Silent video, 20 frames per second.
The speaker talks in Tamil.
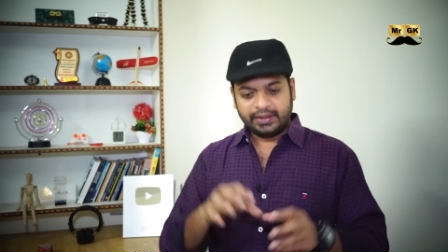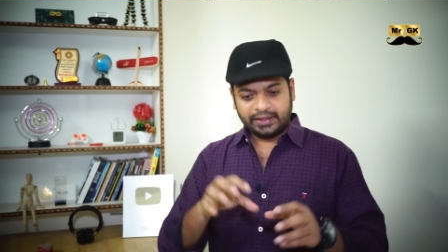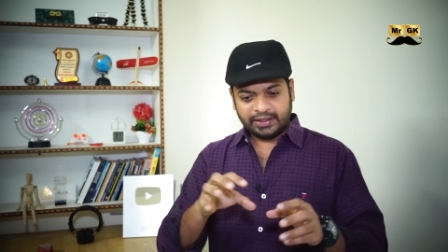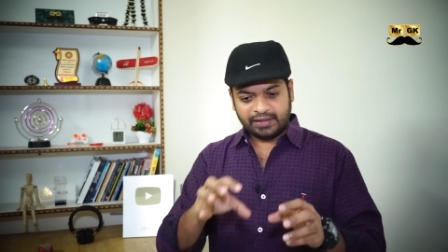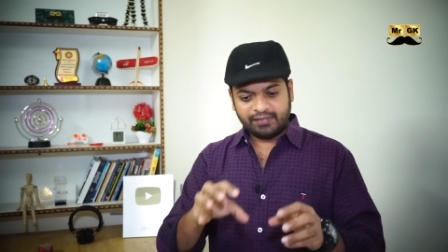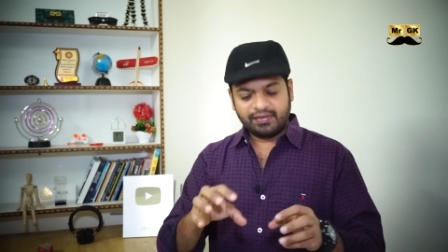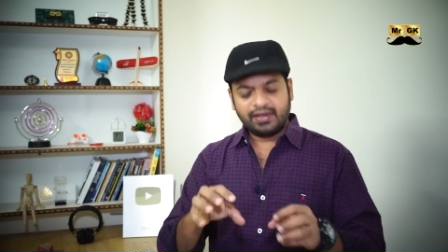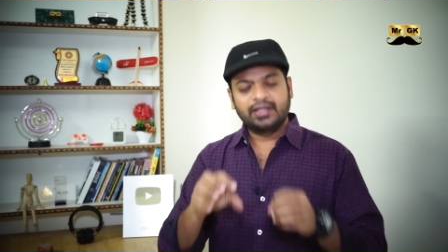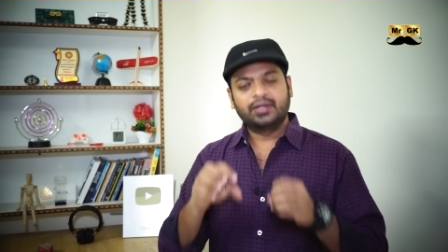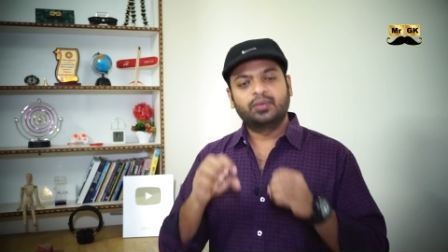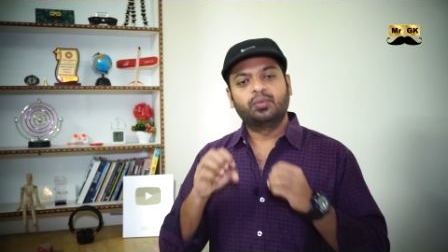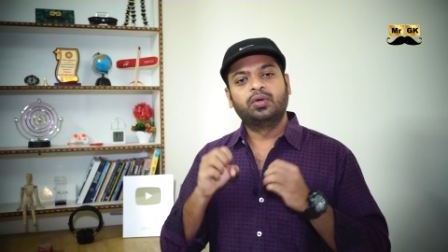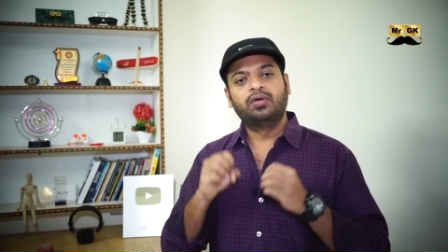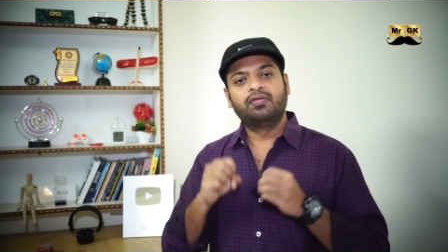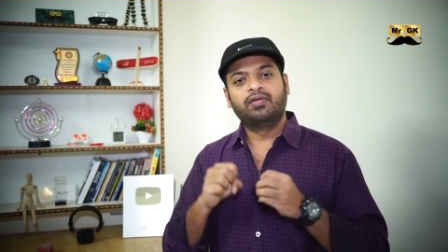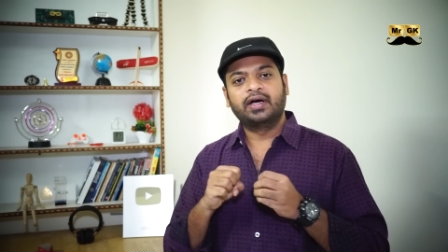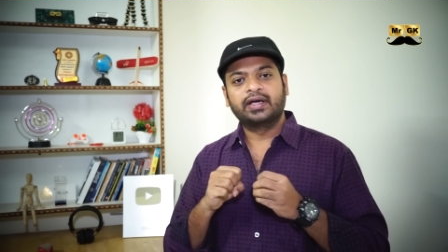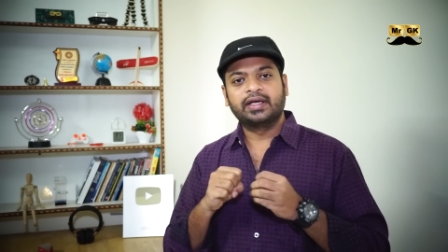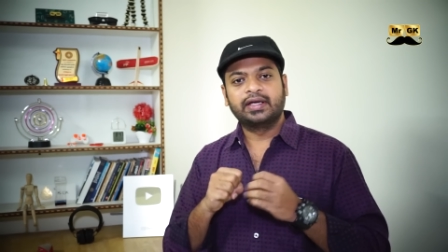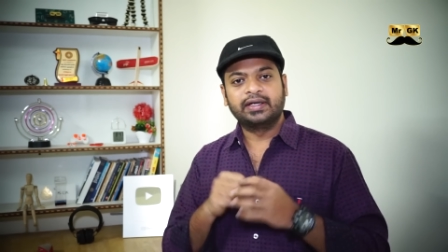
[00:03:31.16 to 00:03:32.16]
டிவி அதை
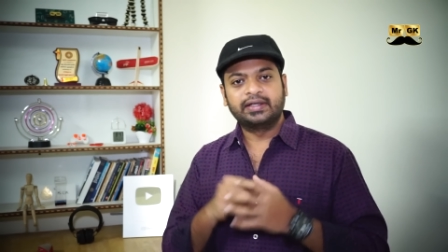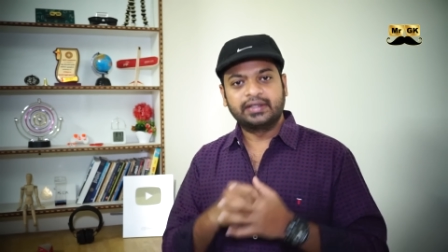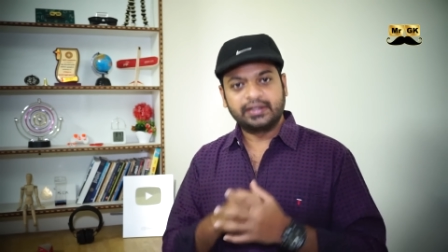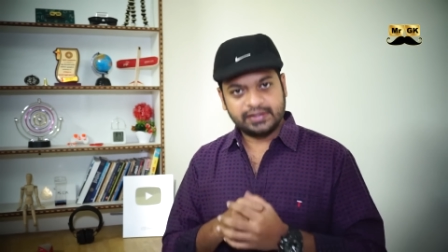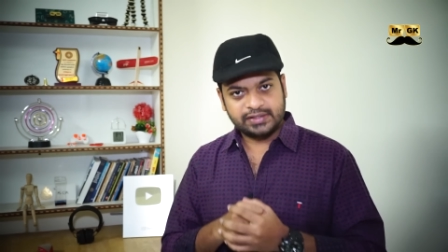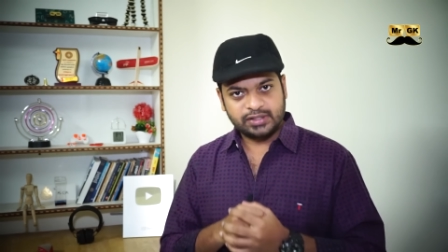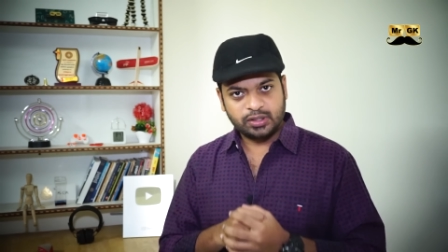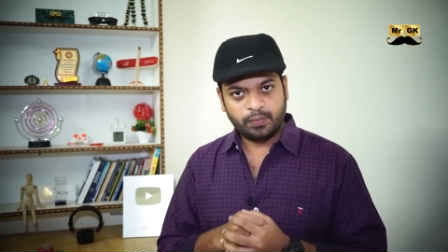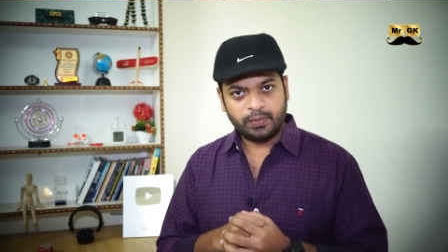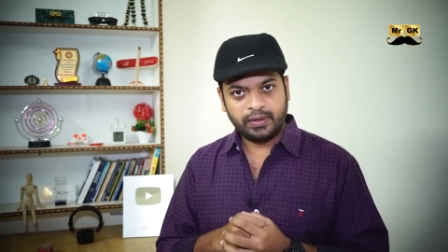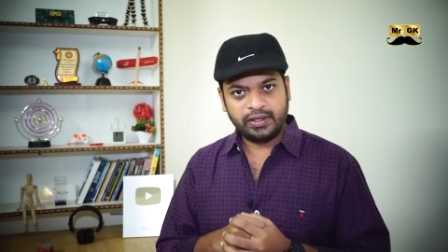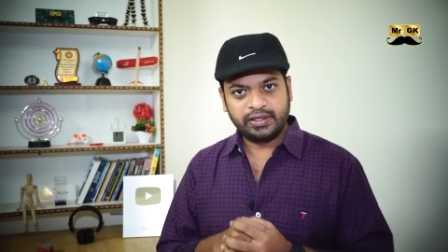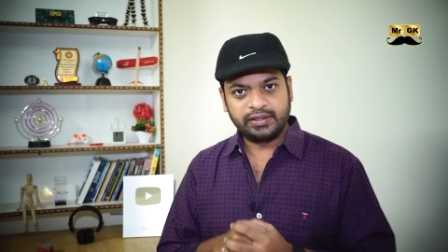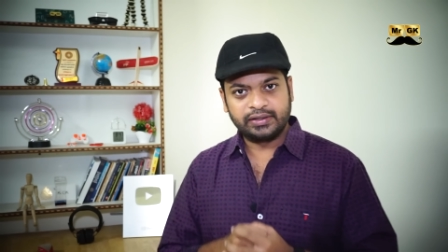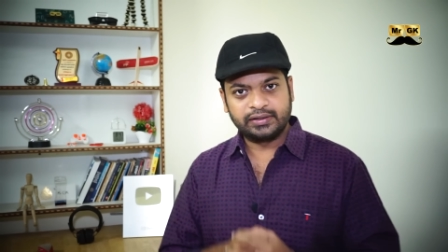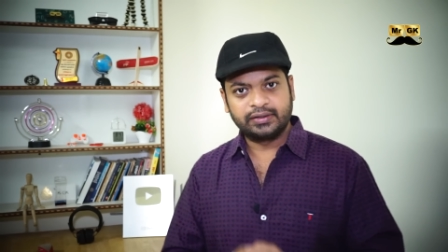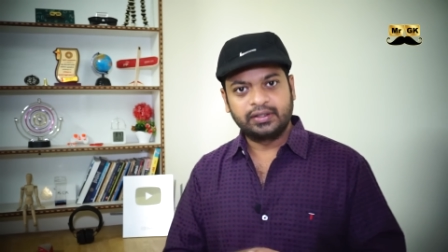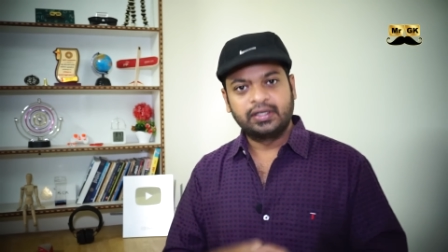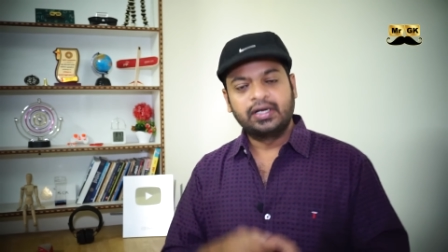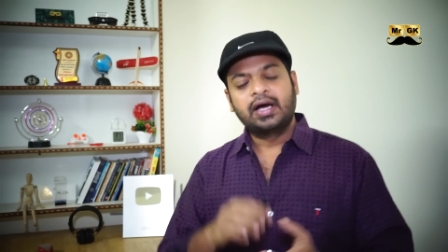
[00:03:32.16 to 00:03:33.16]
உள்வாங்கிக்கிட்டு ரிசீவ்
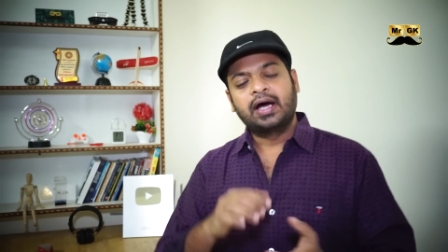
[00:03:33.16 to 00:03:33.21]
பண்ணிக்கிட்டு